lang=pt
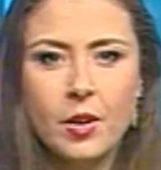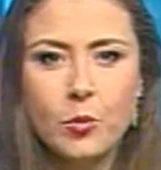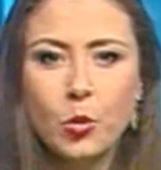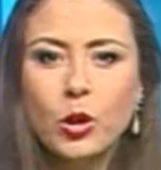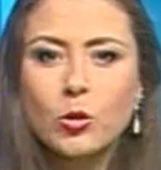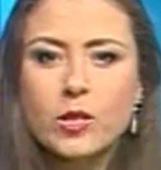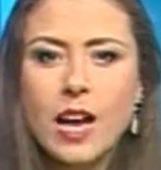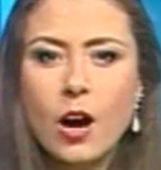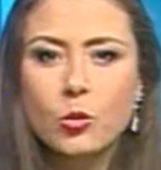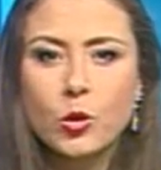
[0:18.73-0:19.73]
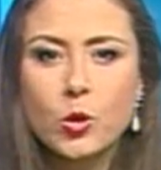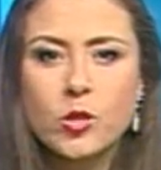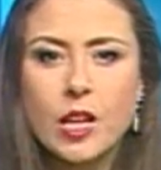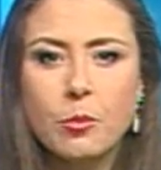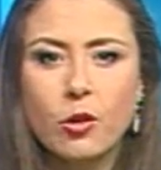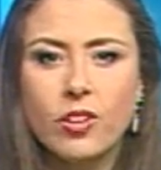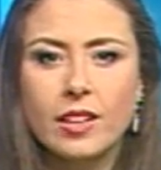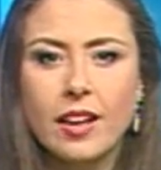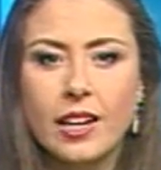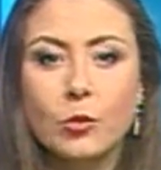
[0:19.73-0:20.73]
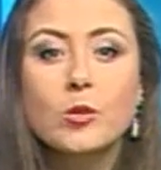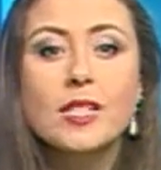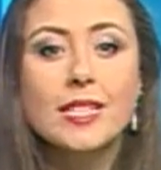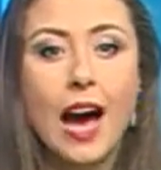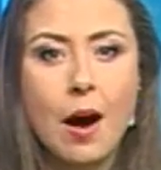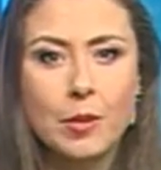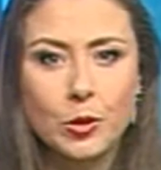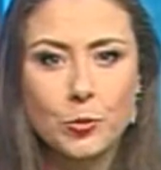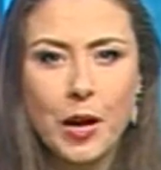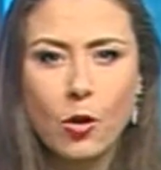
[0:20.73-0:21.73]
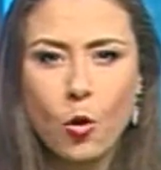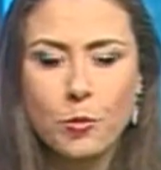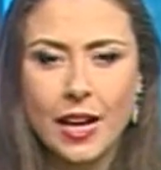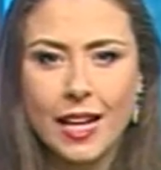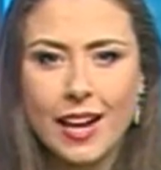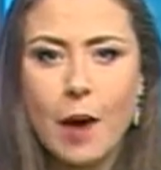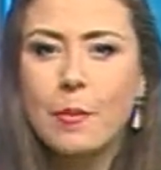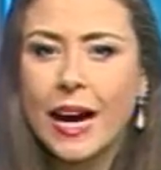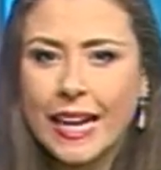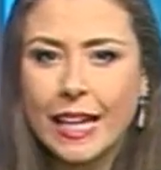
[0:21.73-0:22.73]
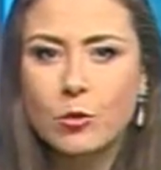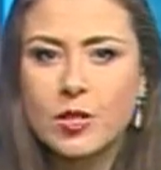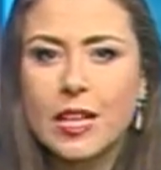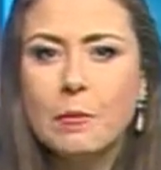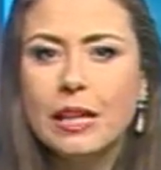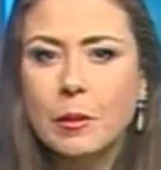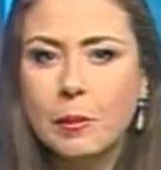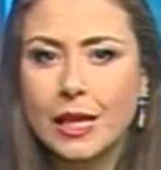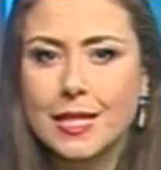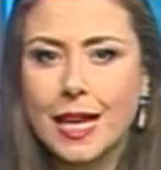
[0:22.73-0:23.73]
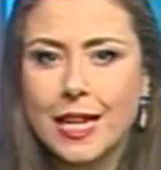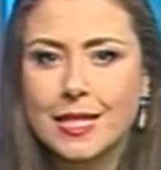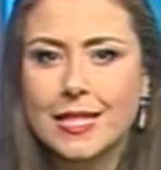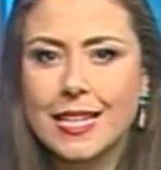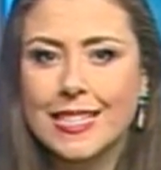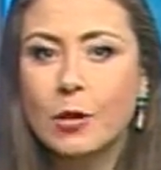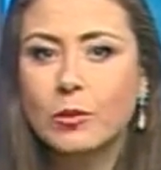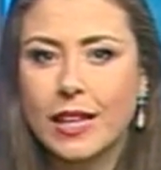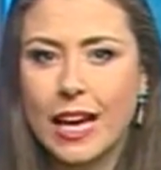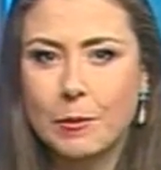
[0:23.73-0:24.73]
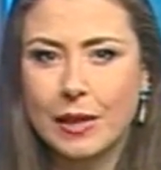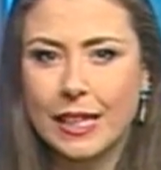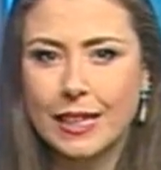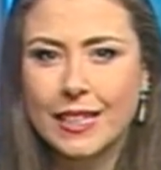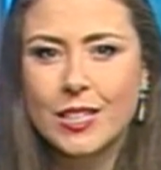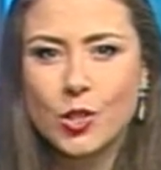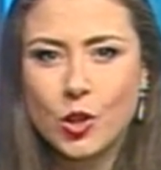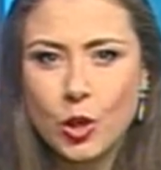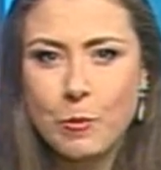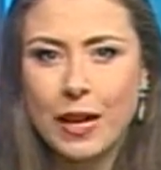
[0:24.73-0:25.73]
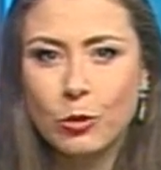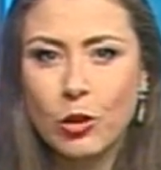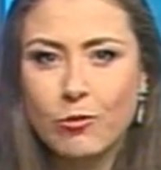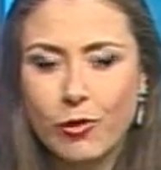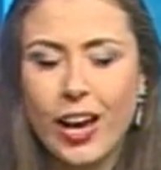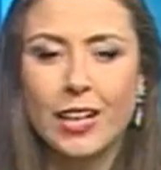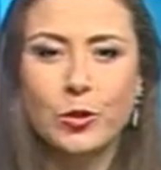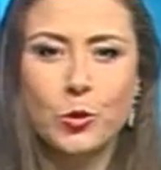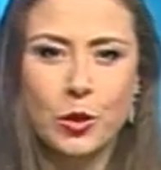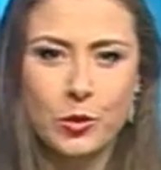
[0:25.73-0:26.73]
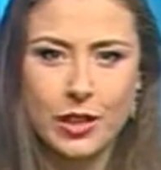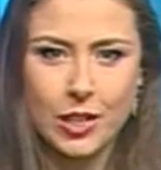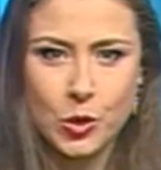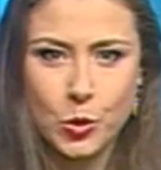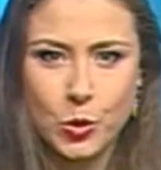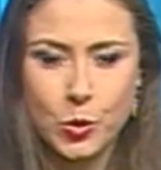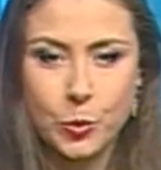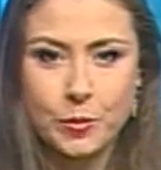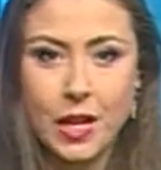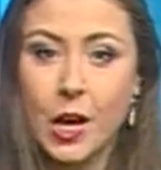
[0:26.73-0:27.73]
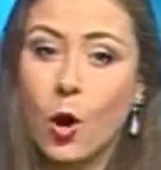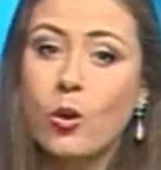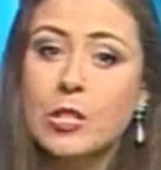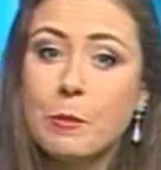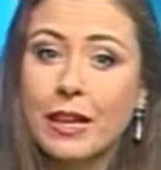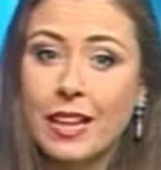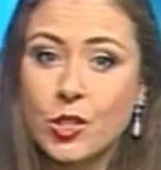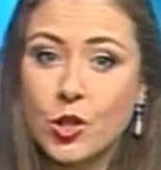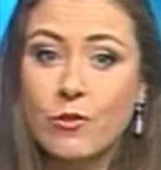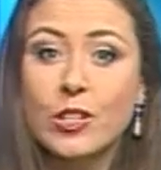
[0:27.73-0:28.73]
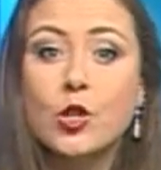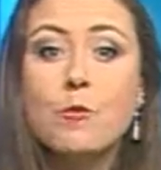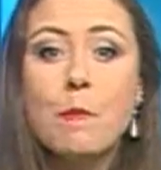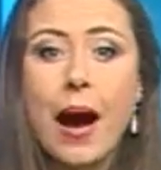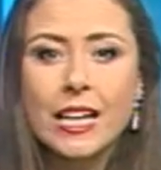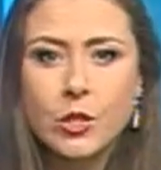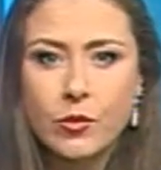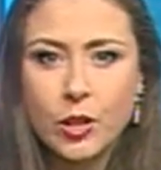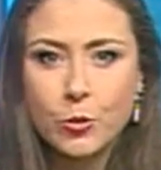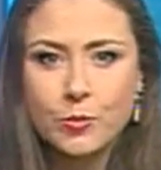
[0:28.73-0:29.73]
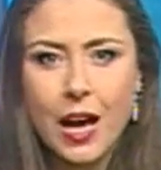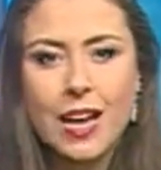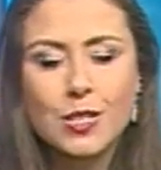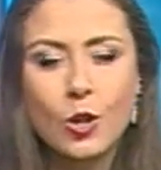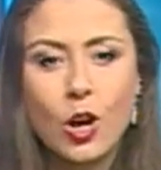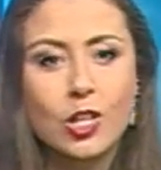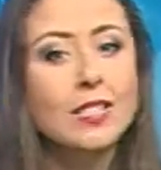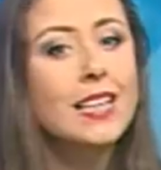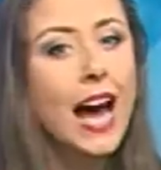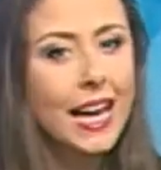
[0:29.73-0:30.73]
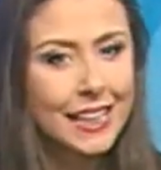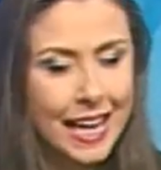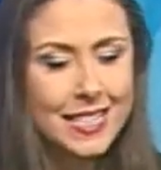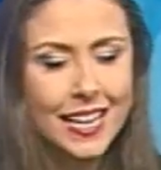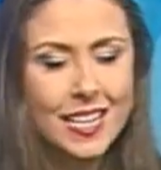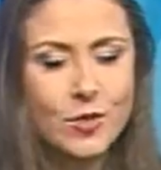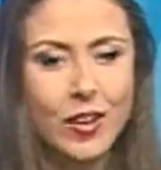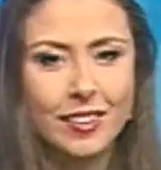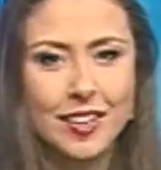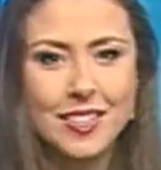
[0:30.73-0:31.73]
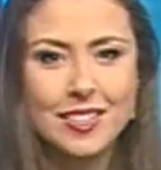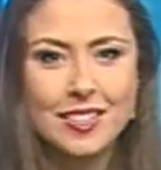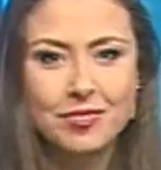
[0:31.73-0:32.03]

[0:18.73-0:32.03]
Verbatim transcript: Muitos gaúchos aproveitaram o sábado para comprar aparelhos que minimizem a sensação térmica, típica do inverno no Rio Grande do Sul. Com a expectativa de mais frio, as lojas aquecem as vendas.